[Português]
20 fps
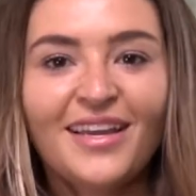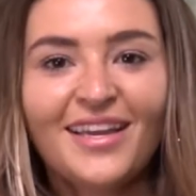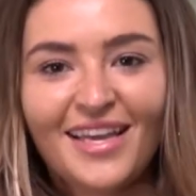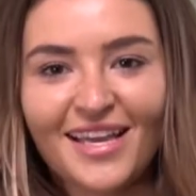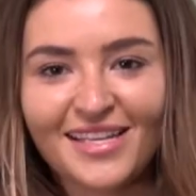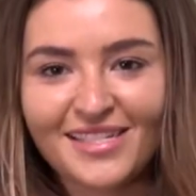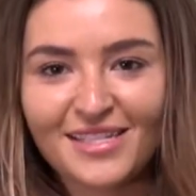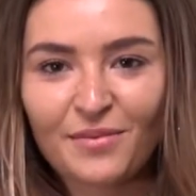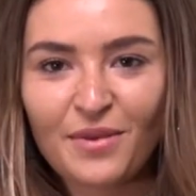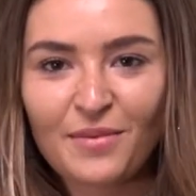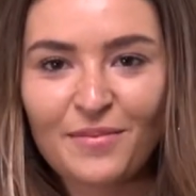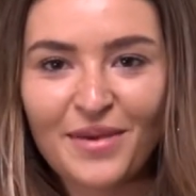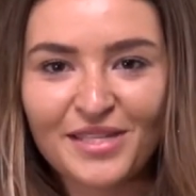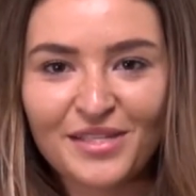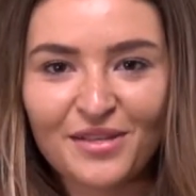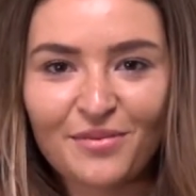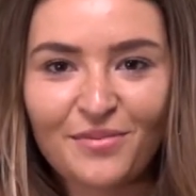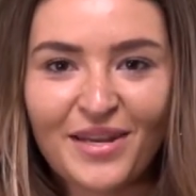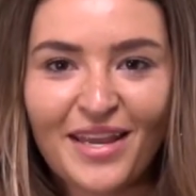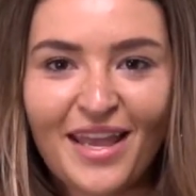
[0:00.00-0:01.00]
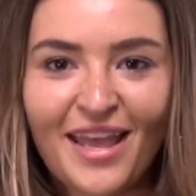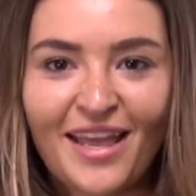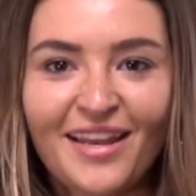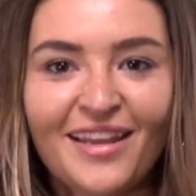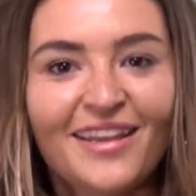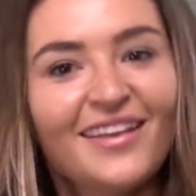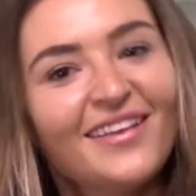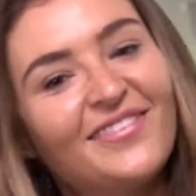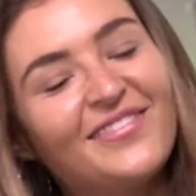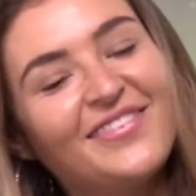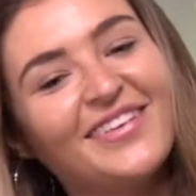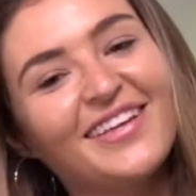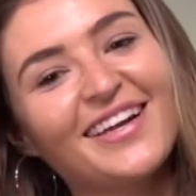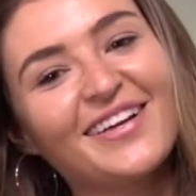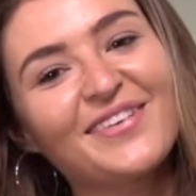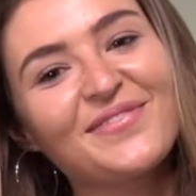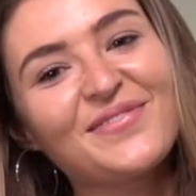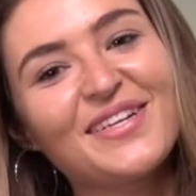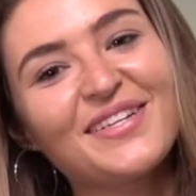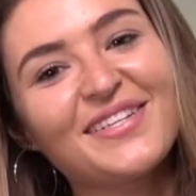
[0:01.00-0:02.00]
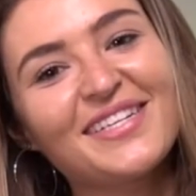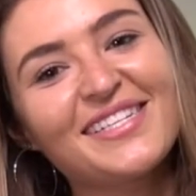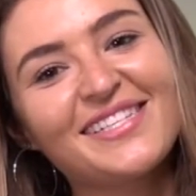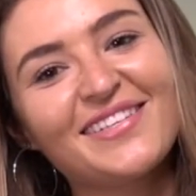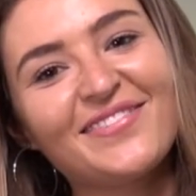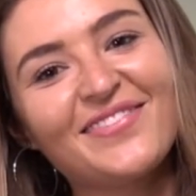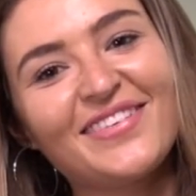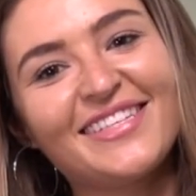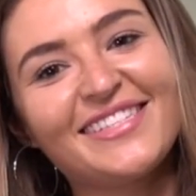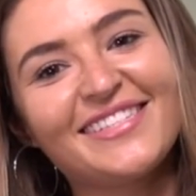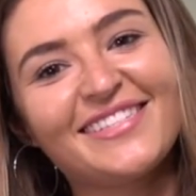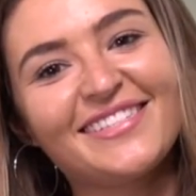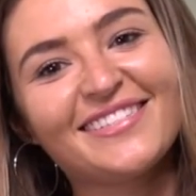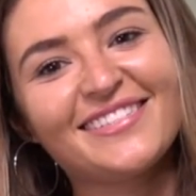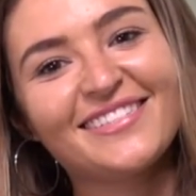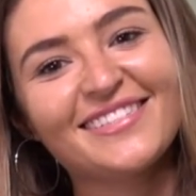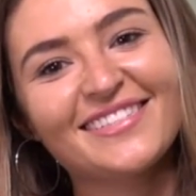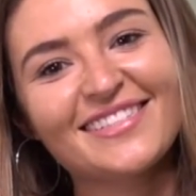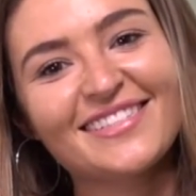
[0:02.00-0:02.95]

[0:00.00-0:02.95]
Quer saber mais sobre ele? Fica comigo nesse vídeo.